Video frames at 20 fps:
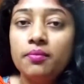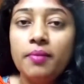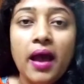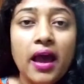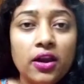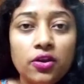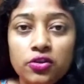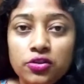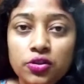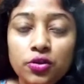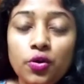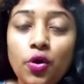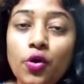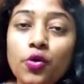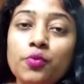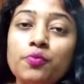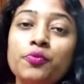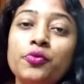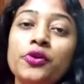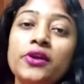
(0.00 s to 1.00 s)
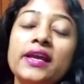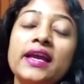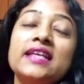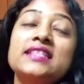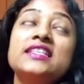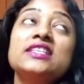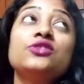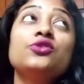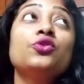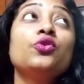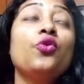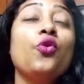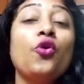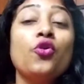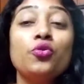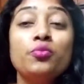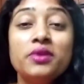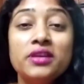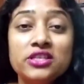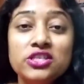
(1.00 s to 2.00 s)
ভালোই তো গরম পড়ে গেছে তো
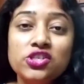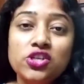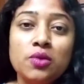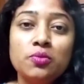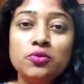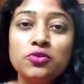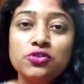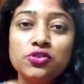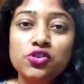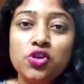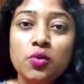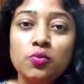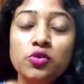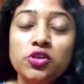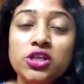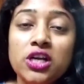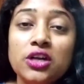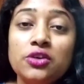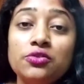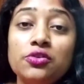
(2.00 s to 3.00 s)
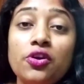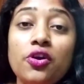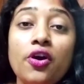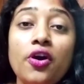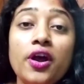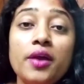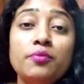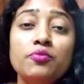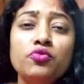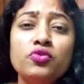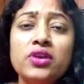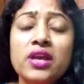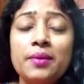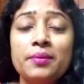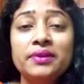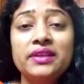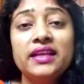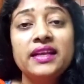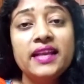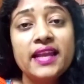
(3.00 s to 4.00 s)
গরমে যে সমস্ত সমস্যাগুলো হয় মুখে
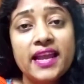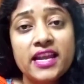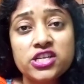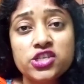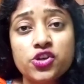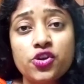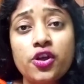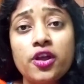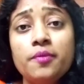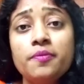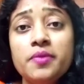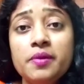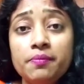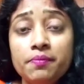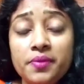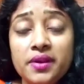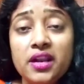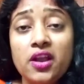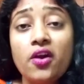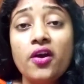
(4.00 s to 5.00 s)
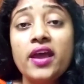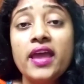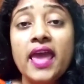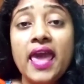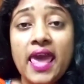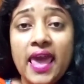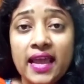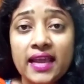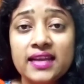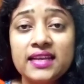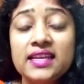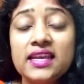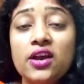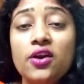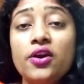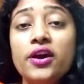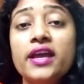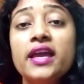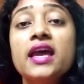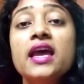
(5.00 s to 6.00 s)
আমাদের র্যাশ হয় পিম্পল হয় একনে
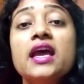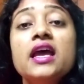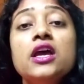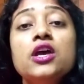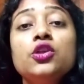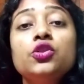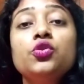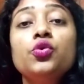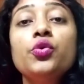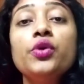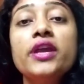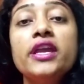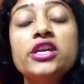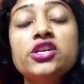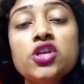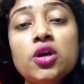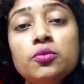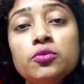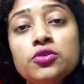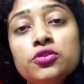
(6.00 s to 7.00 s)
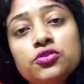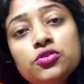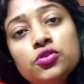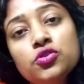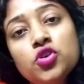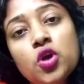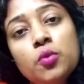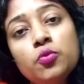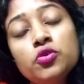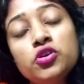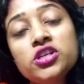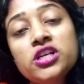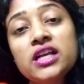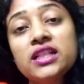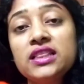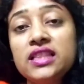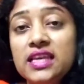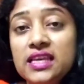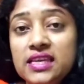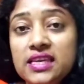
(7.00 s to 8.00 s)
হয় তো এই সমস্ত
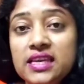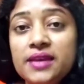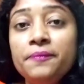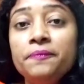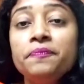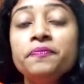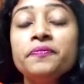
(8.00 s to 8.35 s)
সমস্যার থেকে